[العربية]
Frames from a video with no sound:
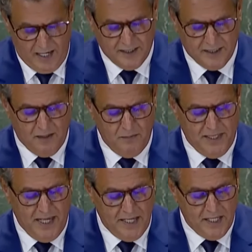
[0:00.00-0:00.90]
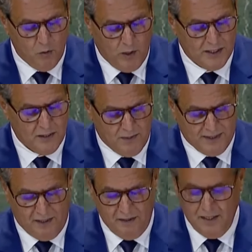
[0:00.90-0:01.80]
أكثر من أي وقت
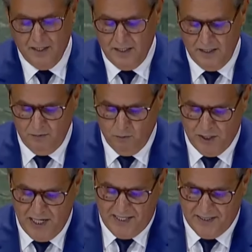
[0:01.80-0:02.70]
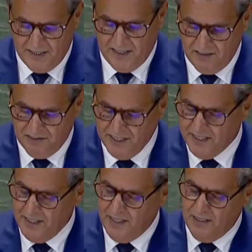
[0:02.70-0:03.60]
مضى لمساعدة
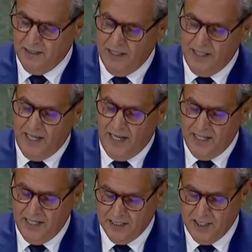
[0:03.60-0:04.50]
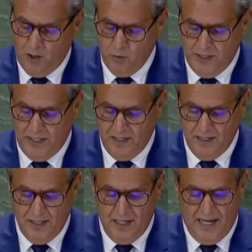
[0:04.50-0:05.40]
إفريقيا على تحويل
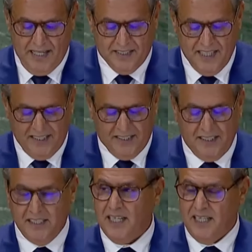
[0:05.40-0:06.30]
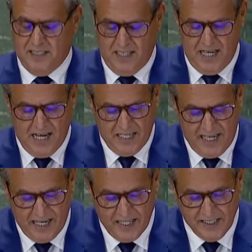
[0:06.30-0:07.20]
التحديات
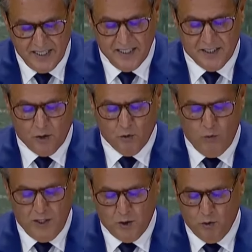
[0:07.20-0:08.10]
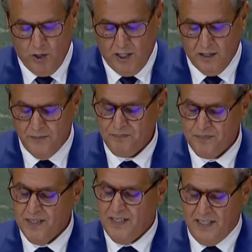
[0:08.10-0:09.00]
الحالية التي تواجهها
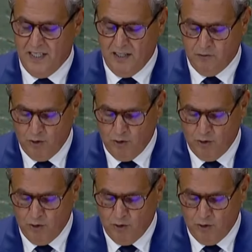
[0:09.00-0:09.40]
إلى